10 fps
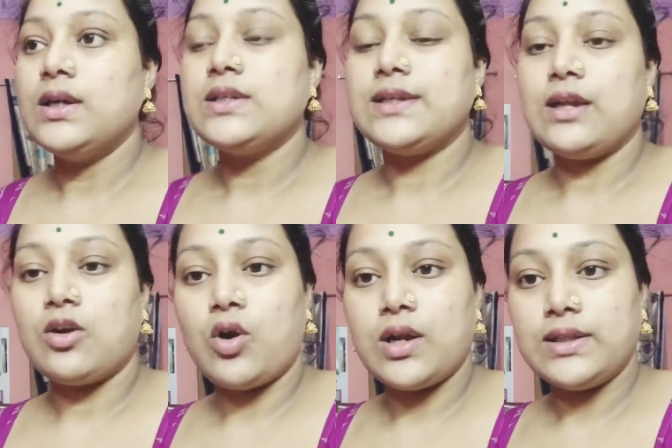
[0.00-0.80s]
সেটাও
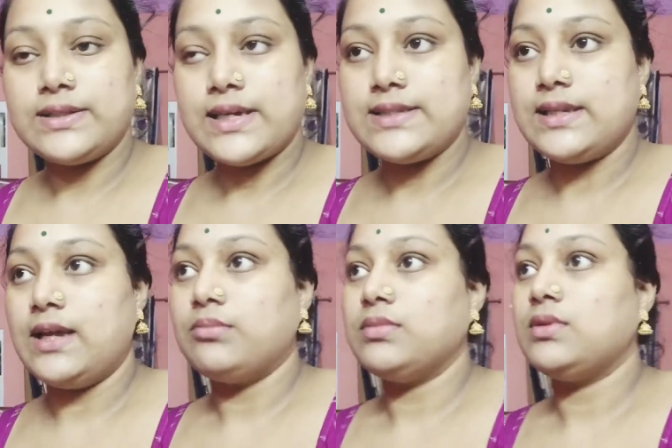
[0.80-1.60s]
করাতে
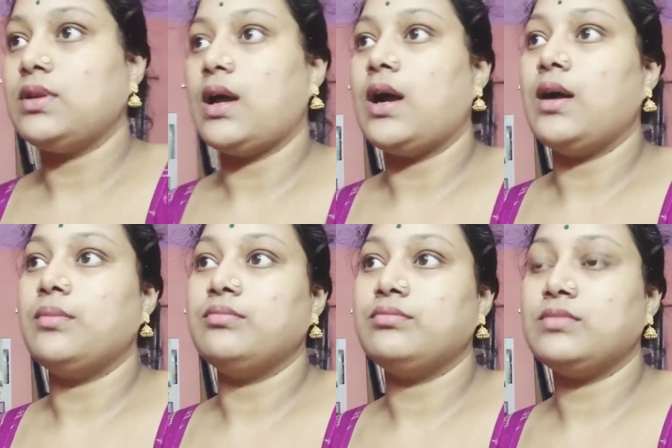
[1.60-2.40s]
চাইছিলাম তা
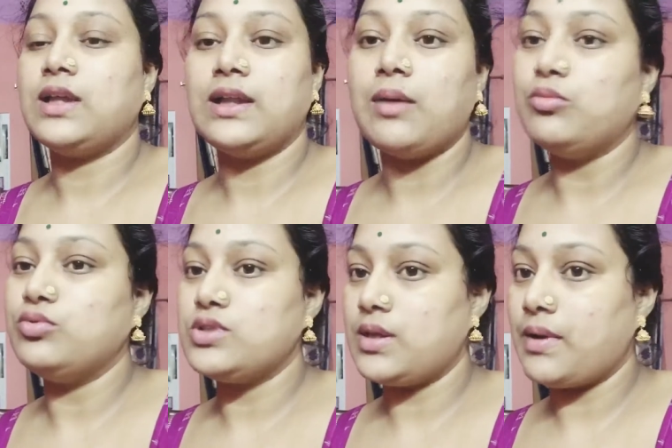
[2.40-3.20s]
দাদা
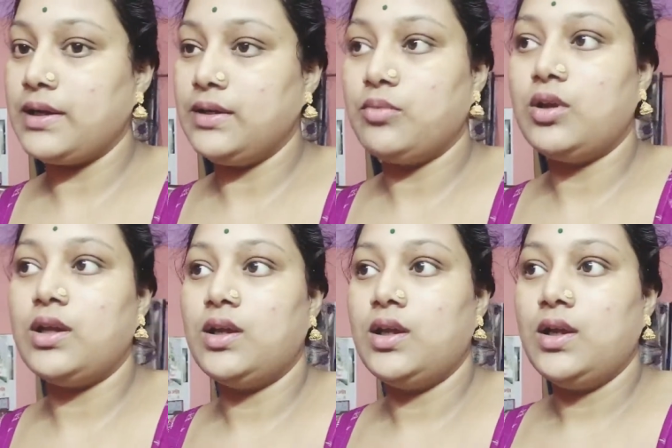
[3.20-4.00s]
বুঝতে পারিনি বলে
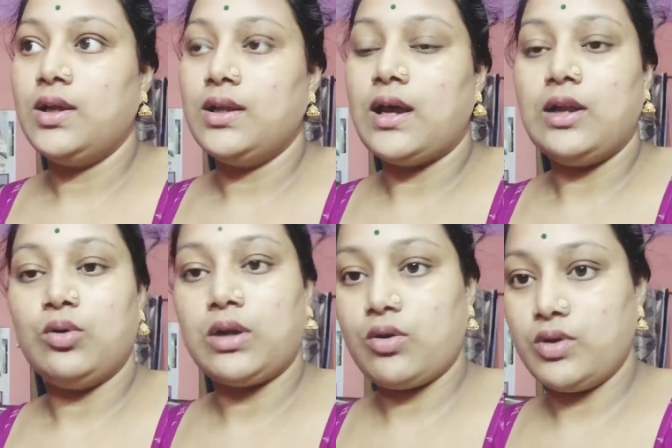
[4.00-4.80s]
নাহলে
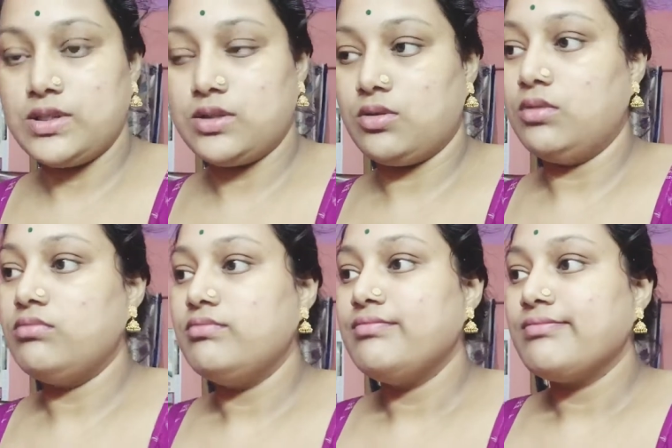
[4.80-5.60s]
ওটাও হয়ে যেত
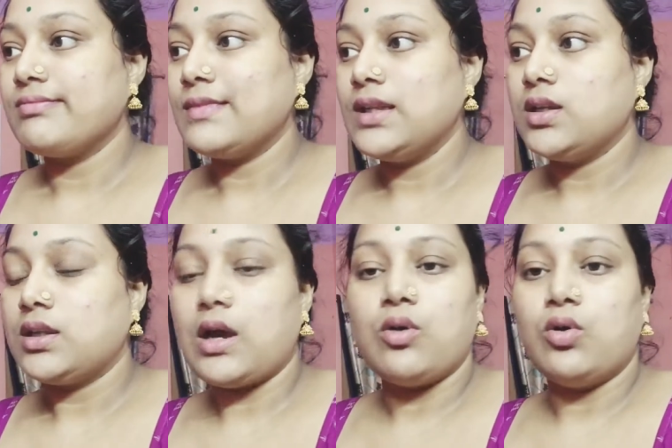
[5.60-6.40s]

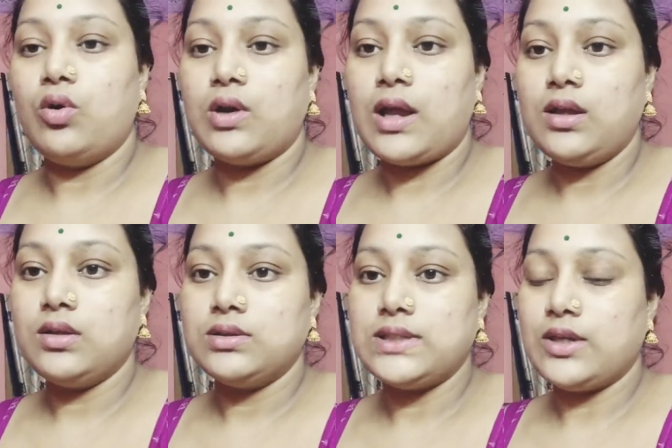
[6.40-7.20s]
তাও হলো না
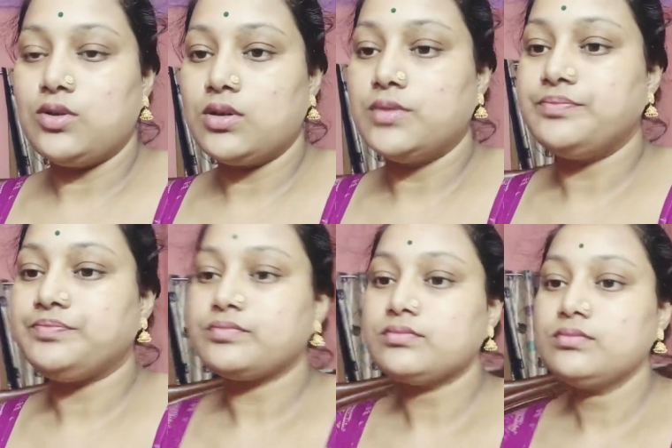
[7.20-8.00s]
যাই হোক
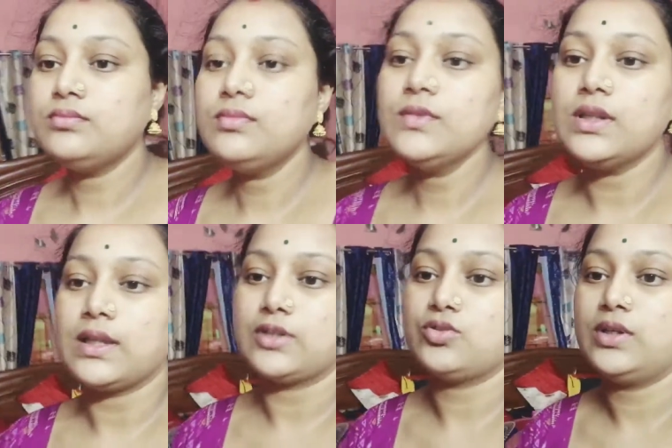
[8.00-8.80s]
তা
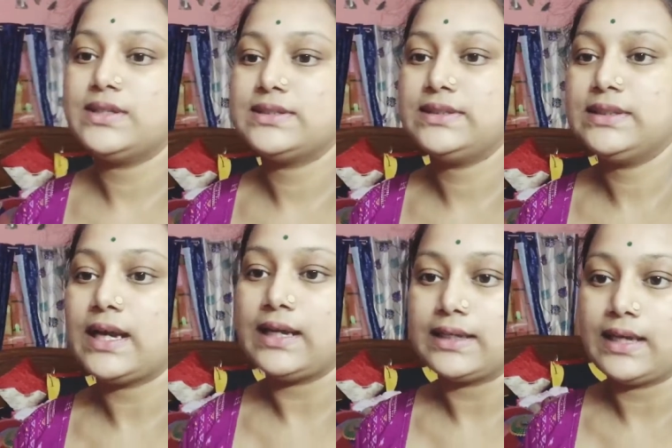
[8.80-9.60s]
চলে এসছি
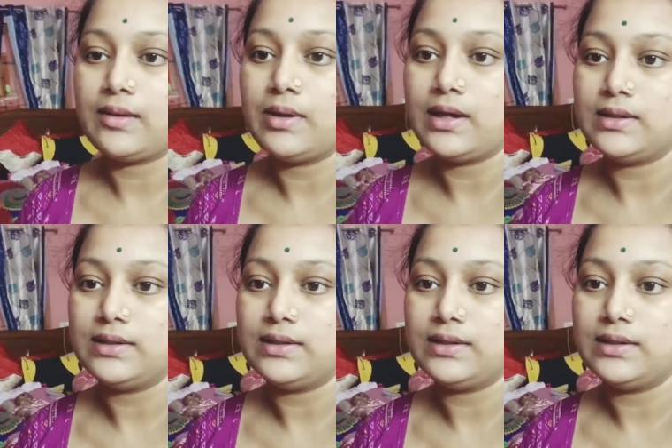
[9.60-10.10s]
কালকে আবার